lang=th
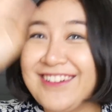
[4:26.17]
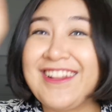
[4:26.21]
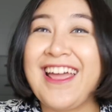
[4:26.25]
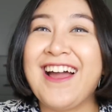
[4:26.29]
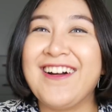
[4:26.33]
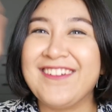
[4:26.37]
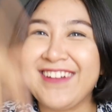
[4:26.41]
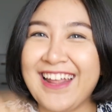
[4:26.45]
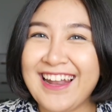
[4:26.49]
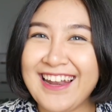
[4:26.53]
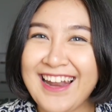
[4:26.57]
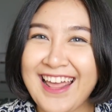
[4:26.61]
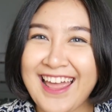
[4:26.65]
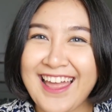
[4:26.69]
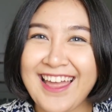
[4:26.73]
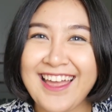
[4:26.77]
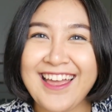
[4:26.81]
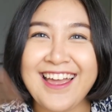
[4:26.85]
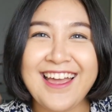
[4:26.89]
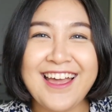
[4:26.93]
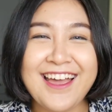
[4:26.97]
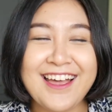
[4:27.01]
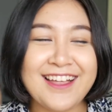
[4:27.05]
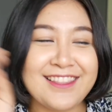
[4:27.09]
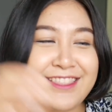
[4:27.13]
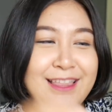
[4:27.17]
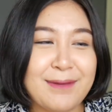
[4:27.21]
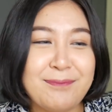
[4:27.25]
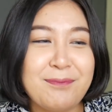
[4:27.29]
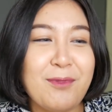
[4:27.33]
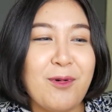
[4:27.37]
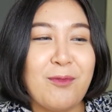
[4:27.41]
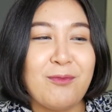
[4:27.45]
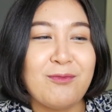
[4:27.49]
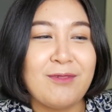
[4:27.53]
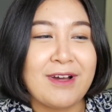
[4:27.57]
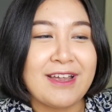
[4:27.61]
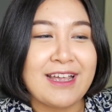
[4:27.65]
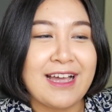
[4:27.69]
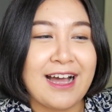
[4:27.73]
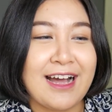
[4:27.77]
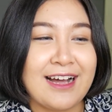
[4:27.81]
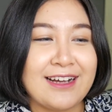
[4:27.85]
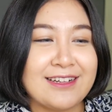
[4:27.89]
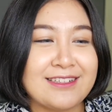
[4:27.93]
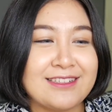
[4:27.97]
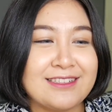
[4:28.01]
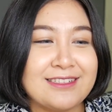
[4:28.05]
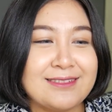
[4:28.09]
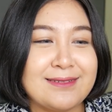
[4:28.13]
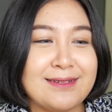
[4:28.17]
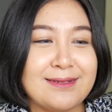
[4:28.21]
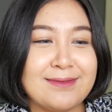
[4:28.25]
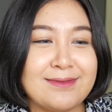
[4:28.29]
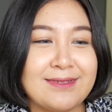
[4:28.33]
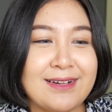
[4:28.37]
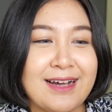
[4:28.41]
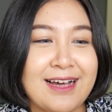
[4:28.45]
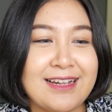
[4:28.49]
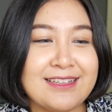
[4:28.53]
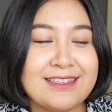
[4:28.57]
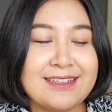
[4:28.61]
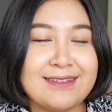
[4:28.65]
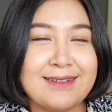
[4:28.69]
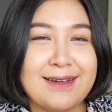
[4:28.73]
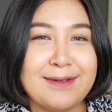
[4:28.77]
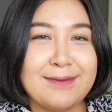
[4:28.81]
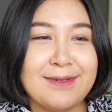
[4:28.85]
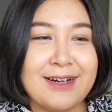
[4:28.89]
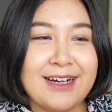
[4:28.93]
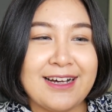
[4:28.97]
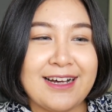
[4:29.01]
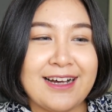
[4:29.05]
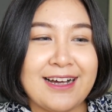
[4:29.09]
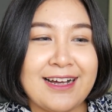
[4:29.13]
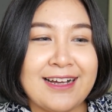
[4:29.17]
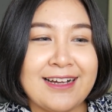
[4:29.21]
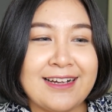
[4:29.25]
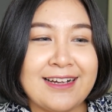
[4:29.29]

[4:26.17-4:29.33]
แถวนั้นแหละตะปบไว้อะคืออาจจะแบบว่า